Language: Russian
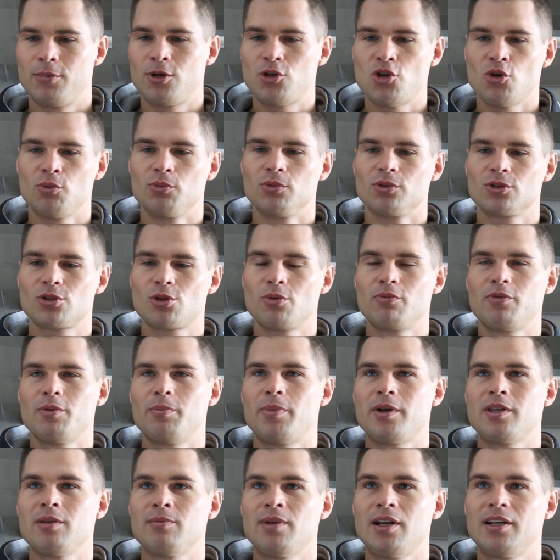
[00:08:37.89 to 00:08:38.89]
Причем,
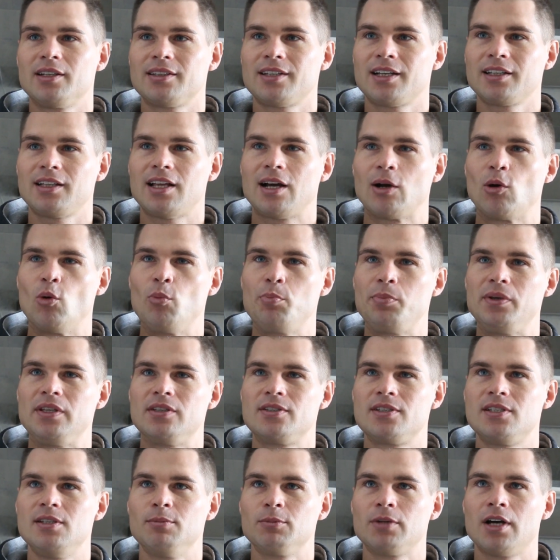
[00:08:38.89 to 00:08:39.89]
чтобы вы понимали, тогда
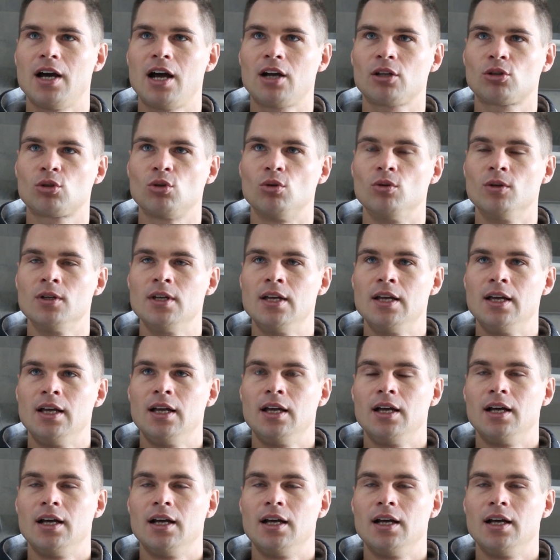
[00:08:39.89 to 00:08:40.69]
купить сим-карту,